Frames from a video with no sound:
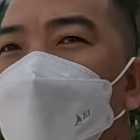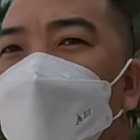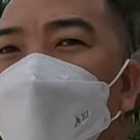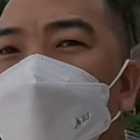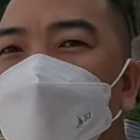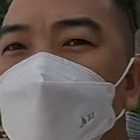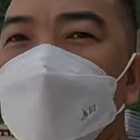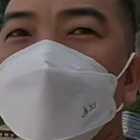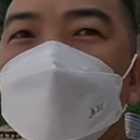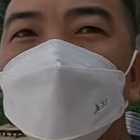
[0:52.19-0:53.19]
GoPro Hero
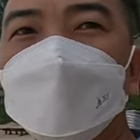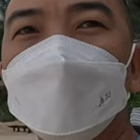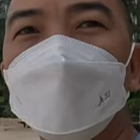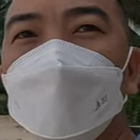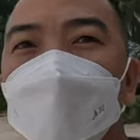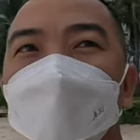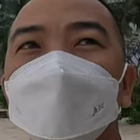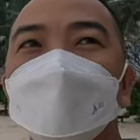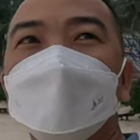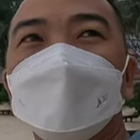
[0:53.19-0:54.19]
10 nó như thế nào
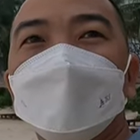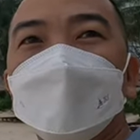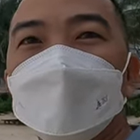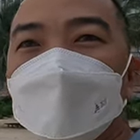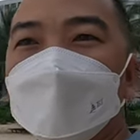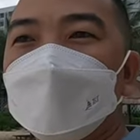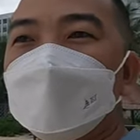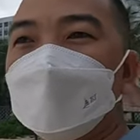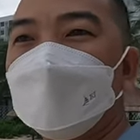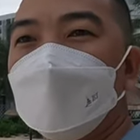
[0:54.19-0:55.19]

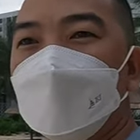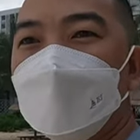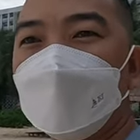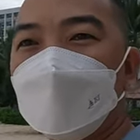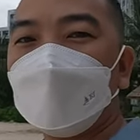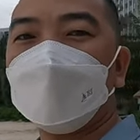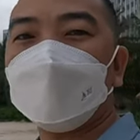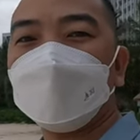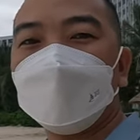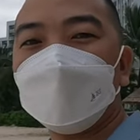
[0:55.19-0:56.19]
Thì mình cũng
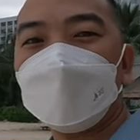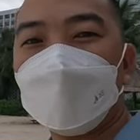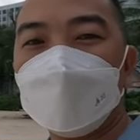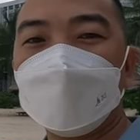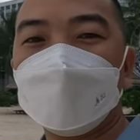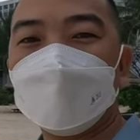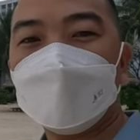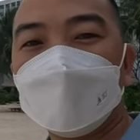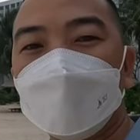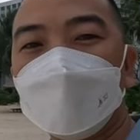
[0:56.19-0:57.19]
coi review rồi
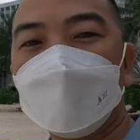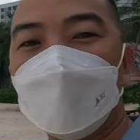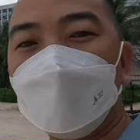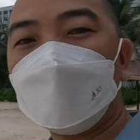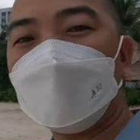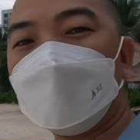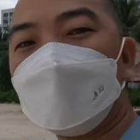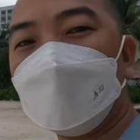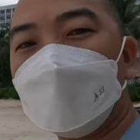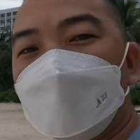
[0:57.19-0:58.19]
Thì nó
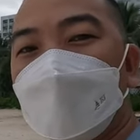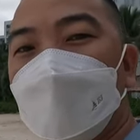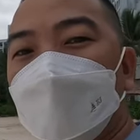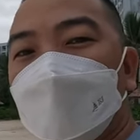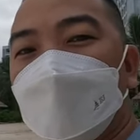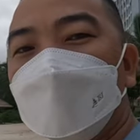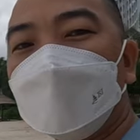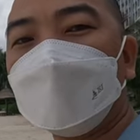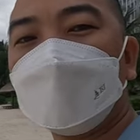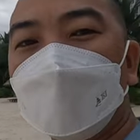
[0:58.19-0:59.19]
cũng xài
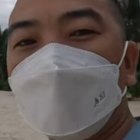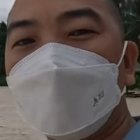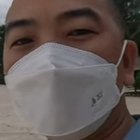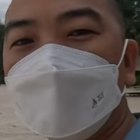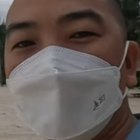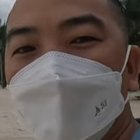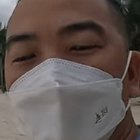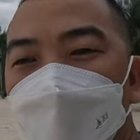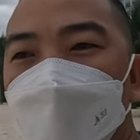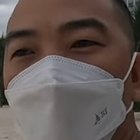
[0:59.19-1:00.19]
thấy người ta
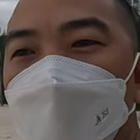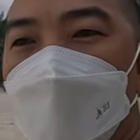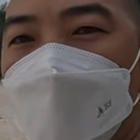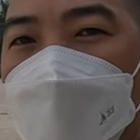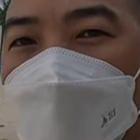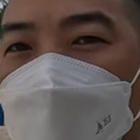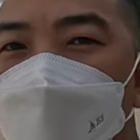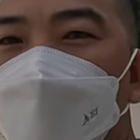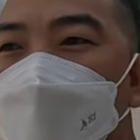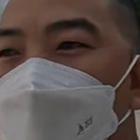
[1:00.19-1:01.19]
nói chung đánh giá cũng